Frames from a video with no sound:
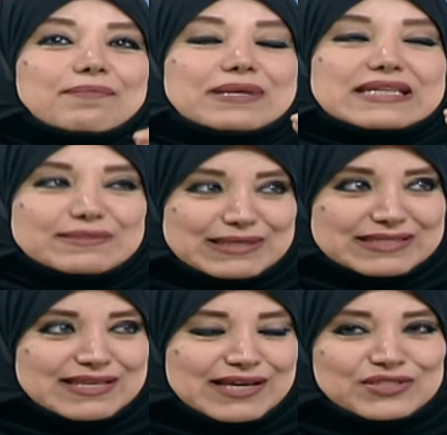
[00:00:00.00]
بالنسبه
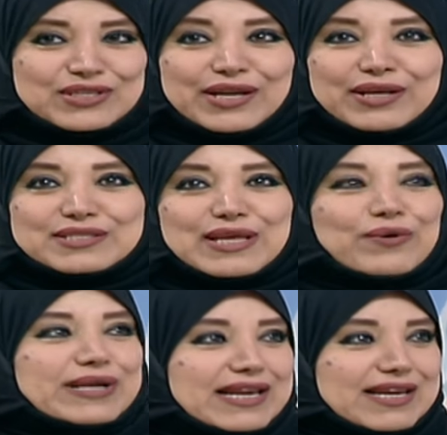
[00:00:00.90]
لتساقط الشعر
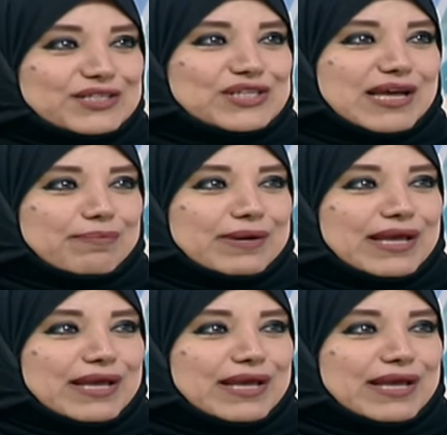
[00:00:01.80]
سالوني عن الحجاب